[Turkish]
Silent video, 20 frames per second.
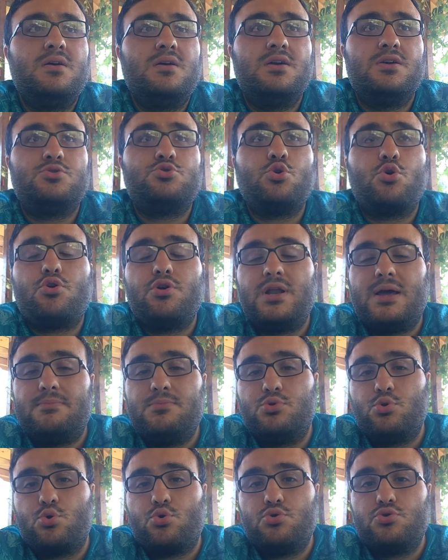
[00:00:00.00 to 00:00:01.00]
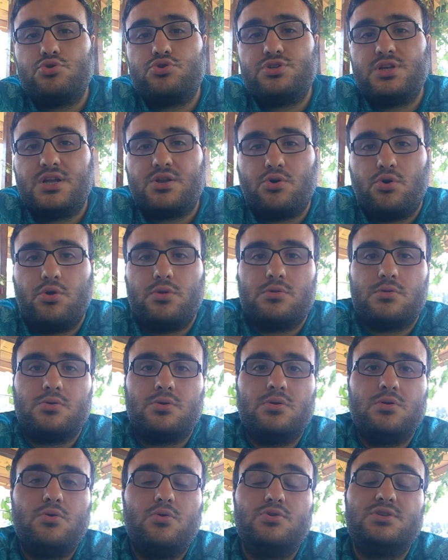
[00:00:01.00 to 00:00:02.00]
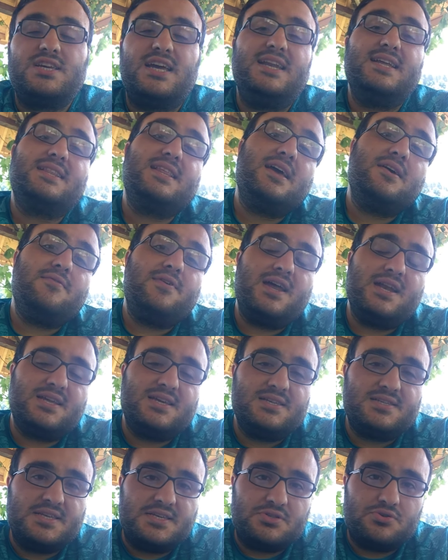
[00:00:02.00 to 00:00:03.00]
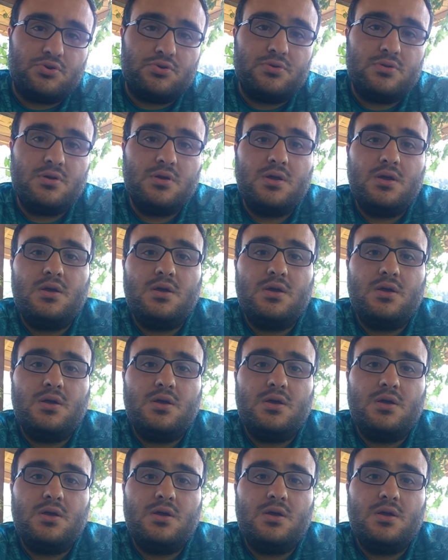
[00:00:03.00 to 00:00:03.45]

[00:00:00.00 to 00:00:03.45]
e, çok önemli dokunuşları oldu. Özellikle evvelki sezon.